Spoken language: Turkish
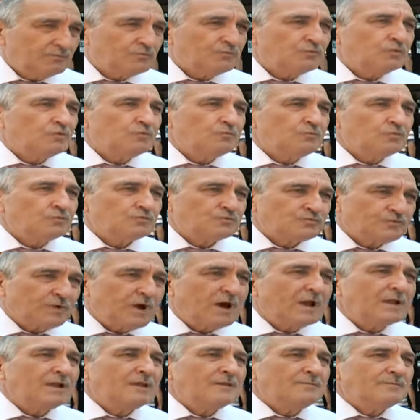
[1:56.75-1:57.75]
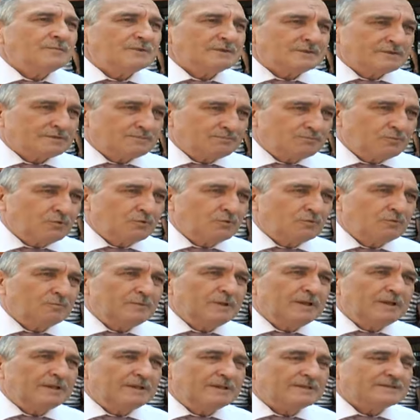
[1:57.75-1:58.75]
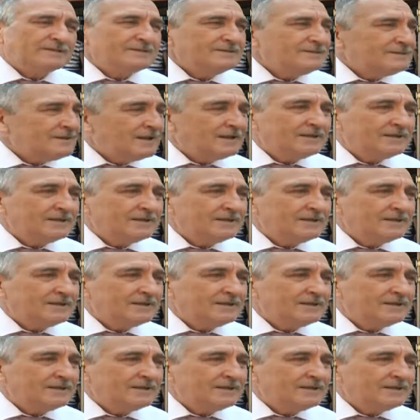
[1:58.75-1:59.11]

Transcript: müftülümüz, valimiz, Bolu Belediyesi.